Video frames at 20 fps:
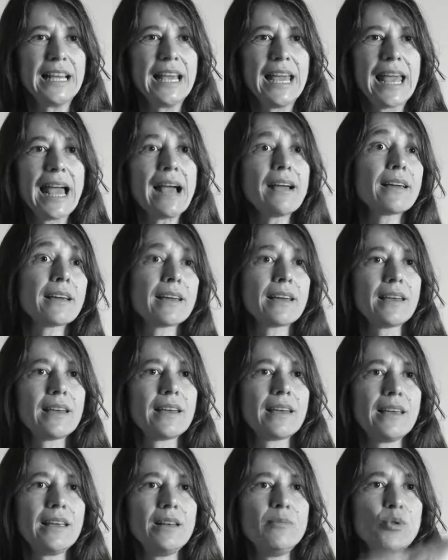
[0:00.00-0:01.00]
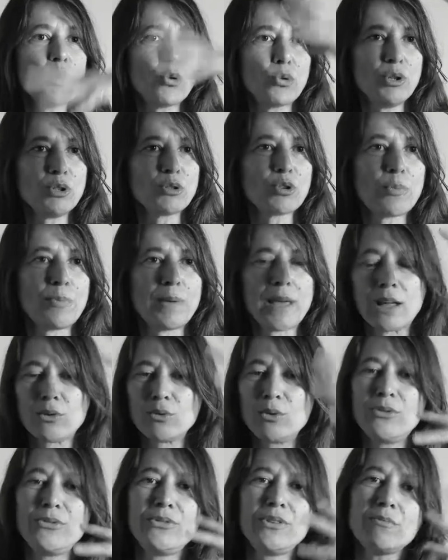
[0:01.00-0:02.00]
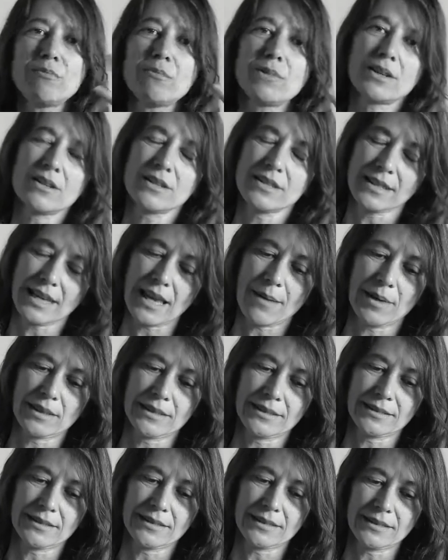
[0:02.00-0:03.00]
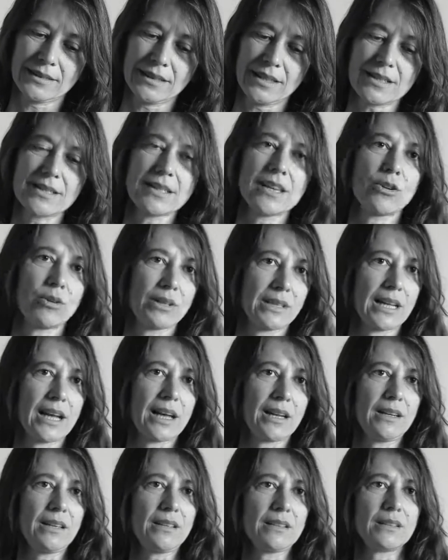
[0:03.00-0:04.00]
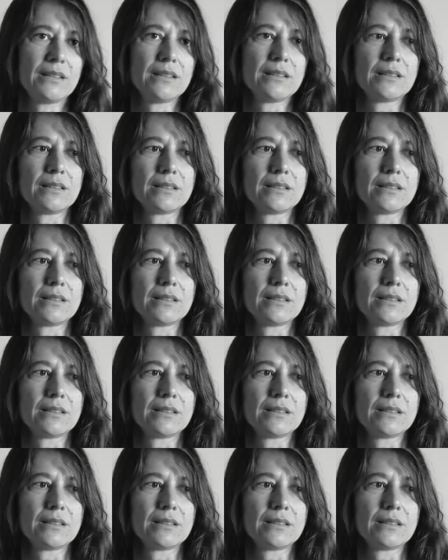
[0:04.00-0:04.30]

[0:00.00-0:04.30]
E anche il mio quinto piano, il film si chiama terzo andare eh,